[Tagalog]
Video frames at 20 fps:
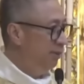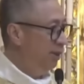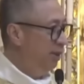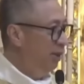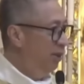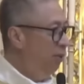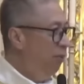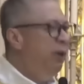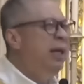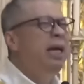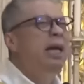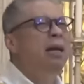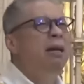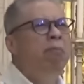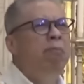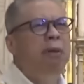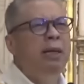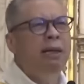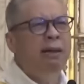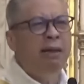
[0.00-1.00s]
We can
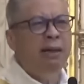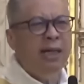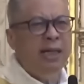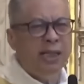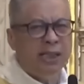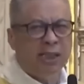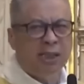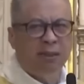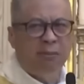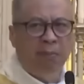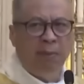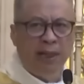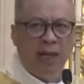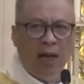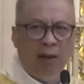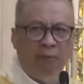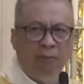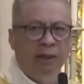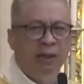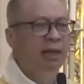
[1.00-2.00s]
be reached by our
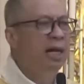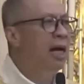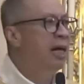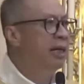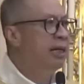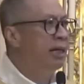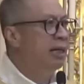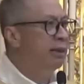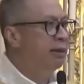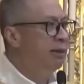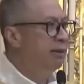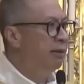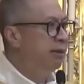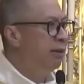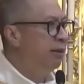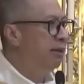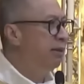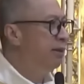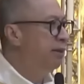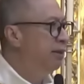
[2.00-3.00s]
character.
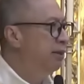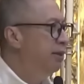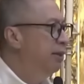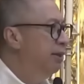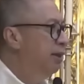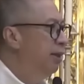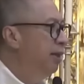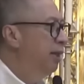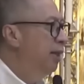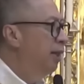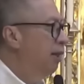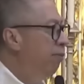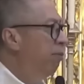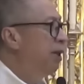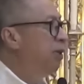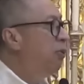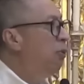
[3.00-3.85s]
But we